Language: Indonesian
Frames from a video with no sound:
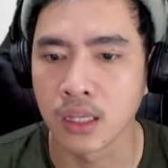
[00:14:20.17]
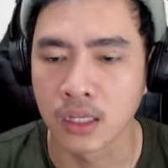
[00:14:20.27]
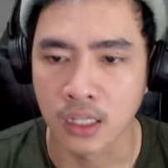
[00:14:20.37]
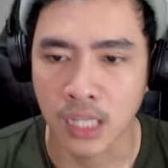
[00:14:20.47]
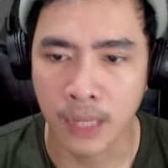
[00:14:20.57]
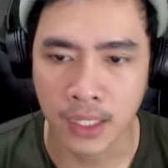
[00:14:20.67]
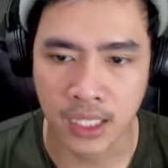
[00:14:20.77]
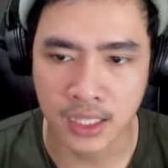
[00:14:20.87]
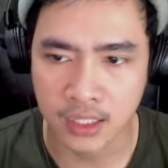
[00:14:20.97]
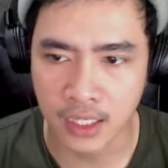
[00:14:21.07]
di kamar
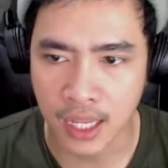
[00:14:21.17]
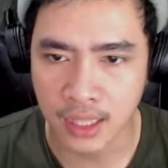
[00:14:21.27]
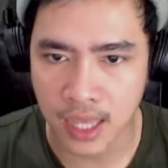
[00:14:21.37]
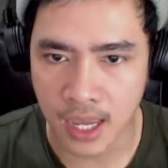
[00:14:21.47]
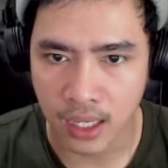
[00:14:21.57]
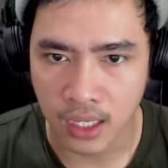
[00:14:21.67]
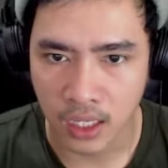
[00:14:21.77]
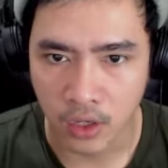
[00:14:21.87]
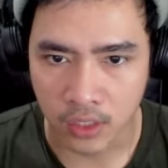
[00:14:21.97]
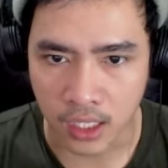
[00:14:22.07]
kita ternyata.
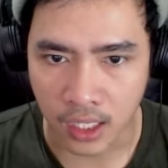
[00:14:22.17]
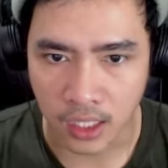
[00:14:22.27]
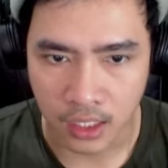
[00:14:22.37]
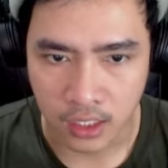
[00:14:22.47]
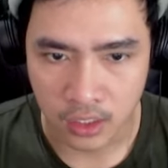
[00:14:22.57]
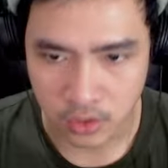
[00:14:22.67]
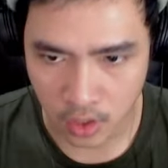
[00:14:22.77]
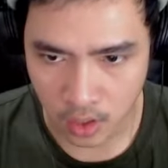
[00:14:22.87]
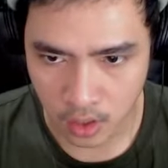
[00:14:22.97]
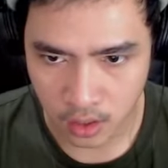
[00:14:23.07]
Oke, okay. so